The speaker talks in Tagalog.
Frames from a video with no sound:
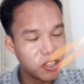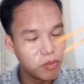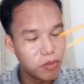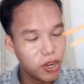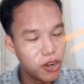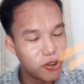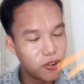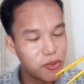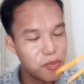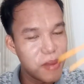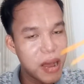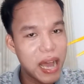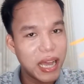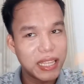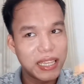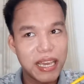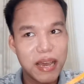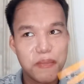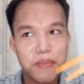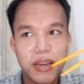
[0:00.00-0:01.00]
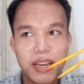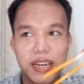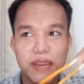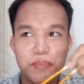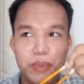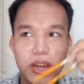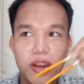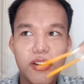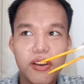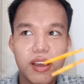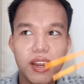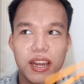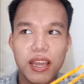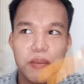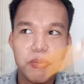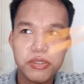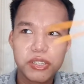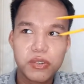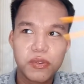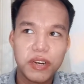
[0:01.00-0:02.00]
down below kung bakit nga ba bilog ang
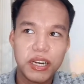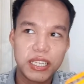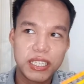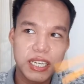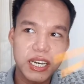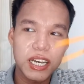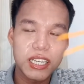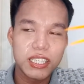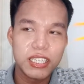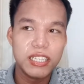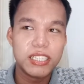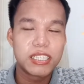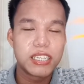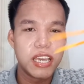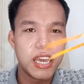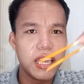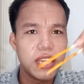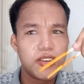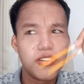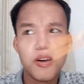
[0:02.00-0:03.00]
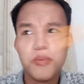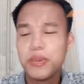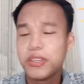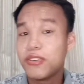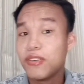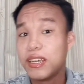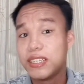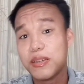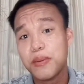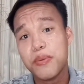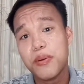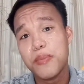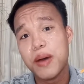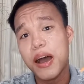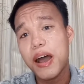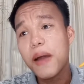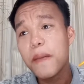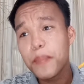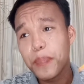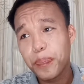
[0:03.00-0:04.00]
lemon square at cheesecake. Comment nyo lang sa
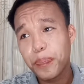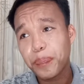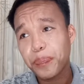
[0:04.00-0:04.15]
baba.